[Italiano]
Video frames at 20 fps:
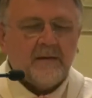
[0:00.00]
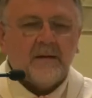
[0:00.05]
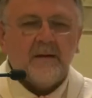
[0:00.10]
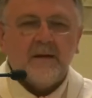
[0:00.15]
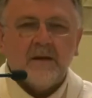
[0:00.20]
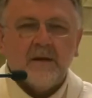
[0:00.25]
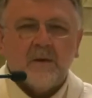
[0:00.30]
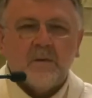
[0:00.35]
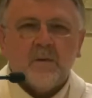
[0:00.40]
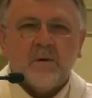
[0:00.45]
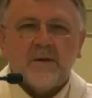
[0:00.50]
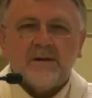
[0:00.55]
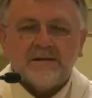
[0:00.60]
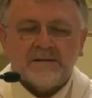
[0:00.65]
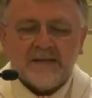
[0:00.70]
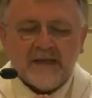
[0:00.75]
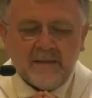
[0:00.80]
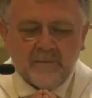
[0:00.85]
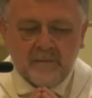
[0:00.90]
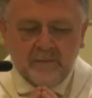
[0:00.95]
In quel
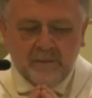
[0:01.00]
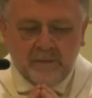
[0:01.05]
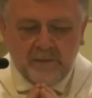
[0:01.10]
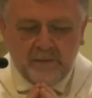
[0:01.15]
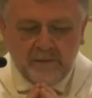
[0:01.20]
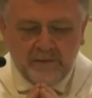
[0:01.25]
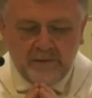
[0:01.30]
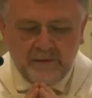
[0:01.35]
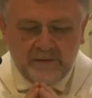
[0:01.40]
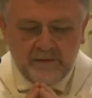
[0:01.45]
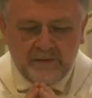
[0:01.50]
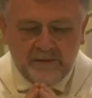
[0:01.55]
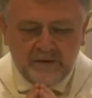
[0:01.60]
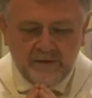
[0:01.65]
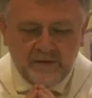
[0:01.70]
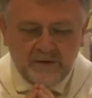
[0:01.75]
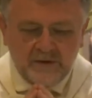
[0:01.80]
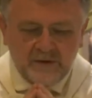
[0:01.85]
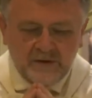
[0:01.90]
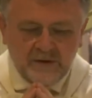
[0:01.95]
tempo
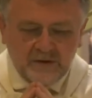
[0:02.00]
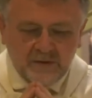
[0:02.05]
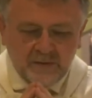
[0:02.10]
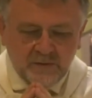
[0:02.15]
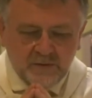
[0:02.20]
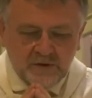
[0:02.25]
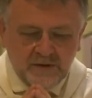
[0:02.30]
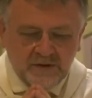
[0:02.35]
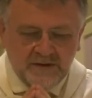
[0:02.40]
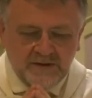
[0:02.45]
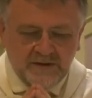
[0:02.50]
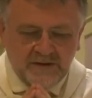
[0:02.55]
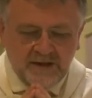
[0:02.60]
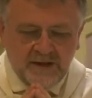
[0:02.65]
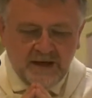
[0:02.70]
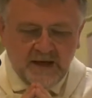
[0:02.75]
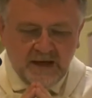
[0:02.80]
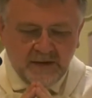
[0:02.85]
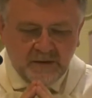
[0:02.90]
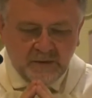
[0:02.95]
Gesù
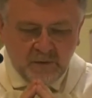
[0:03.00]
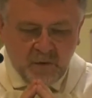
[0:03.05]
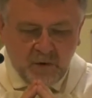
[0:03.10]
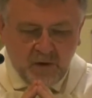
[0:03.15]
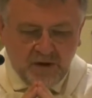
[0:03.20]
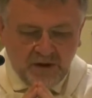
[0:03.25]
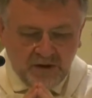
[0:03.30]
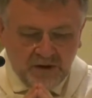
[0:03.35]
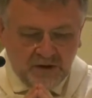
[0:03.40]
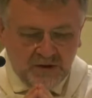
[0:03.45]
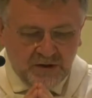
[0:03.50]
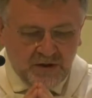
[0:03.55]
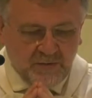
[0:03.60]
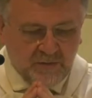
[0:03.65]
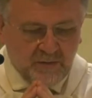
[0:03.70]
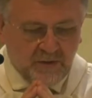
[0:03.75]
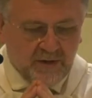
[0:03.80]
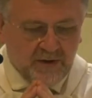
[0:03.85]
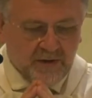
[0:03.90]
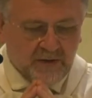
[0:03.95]
disse ai suoi
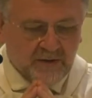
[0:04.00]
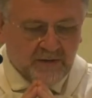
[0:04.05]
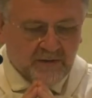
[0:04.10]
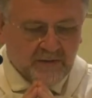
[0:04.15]
discepoli,